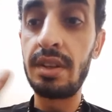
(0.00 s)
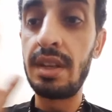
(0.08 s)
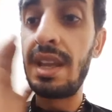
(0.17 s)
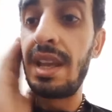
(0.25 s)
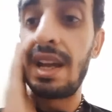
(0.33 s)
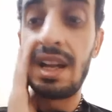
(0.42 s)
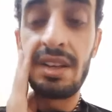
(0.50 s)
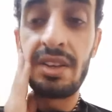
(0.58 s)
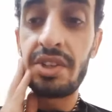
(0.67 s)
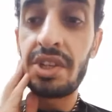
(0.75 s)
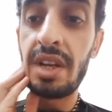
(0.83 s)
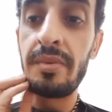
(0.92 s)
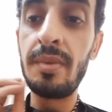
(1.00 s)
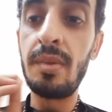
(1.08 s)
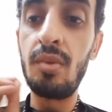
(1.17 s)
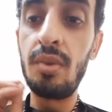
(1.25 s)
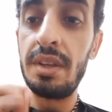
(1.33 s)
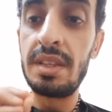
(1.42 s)
عن الشعب مملوء
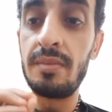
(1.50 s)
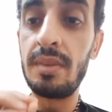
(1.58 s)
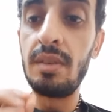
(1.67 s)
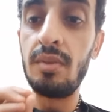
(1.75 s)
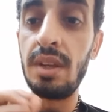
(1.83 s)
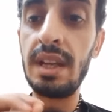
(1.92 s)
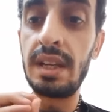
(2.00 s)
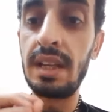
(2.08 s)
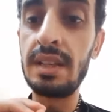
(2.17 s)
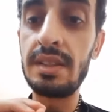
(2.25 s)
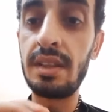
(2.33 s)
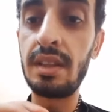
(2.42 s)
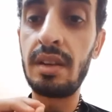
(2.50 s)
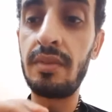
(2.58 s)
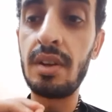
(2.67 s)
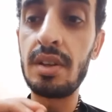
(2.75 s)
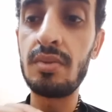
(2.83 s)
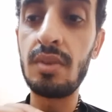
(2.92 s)
اسما أولئك الذين رفعوا
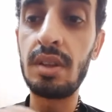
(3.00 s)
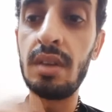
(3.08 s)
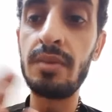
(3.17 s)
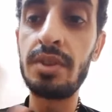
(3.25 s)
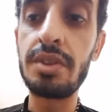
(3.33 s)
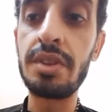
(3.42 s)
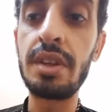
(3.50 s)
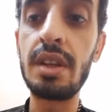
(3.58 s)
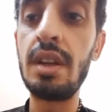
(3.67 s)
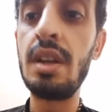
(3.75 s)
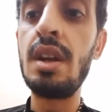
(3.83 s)
أصواتهم الشريرة